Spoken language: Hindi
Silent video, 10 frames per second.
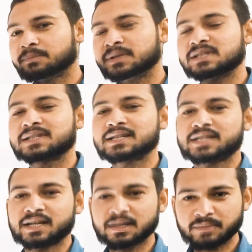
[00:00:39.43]
मीन्स के
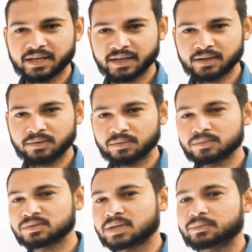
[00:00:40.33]
चैनल में हैं
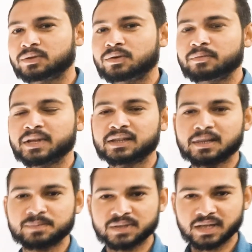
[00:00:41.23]
उन सभी को मेरी
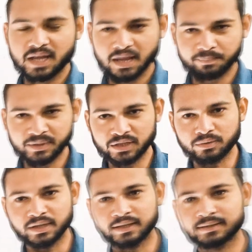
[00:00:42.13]
तरफ से हैप्पी
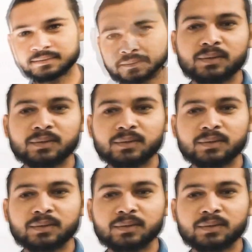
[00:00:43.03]
न्यू ईयर